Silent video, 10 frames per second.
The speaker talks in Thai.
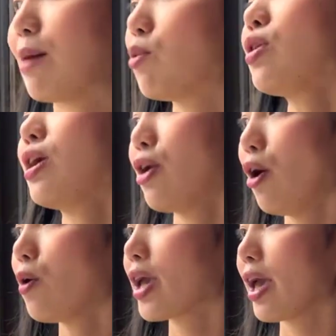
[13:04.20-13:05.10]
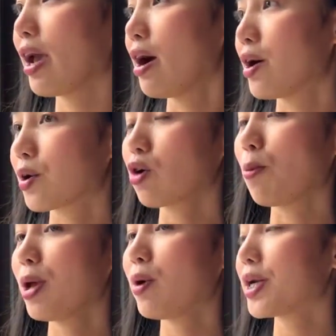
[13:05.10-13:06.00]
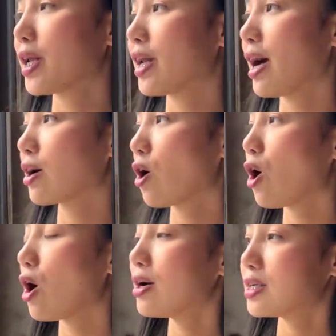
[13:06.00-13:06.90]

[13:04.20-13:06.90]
ล้างพรุ่งนี้เนาะโอเครถของพี่วริศนะคะก็